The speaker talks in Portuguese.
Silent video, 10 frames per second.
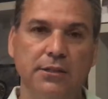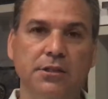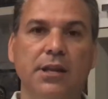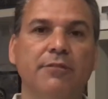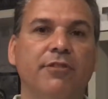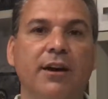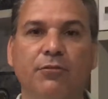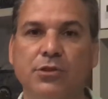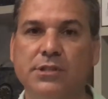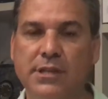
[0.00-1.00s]
de
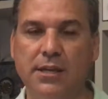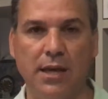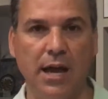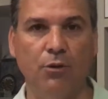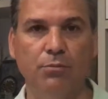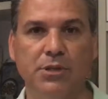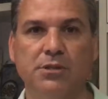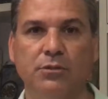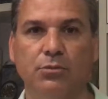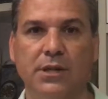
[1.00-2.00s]
levar você a
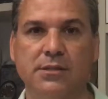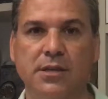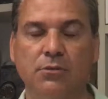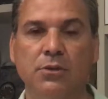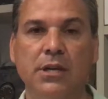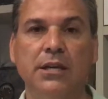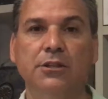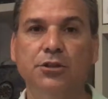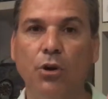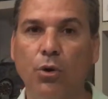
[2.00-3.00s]
uma situação
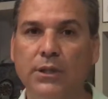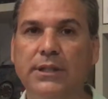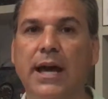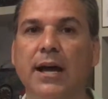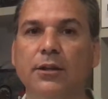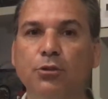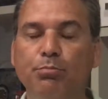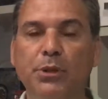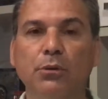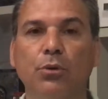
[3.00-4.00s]
de rodar
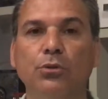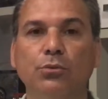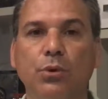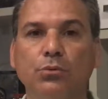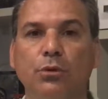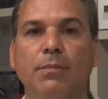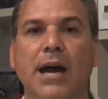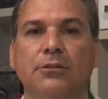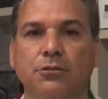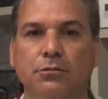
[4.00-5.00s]
no piloto
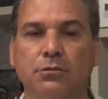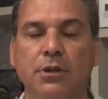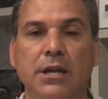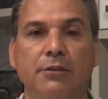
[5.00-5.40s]
automático.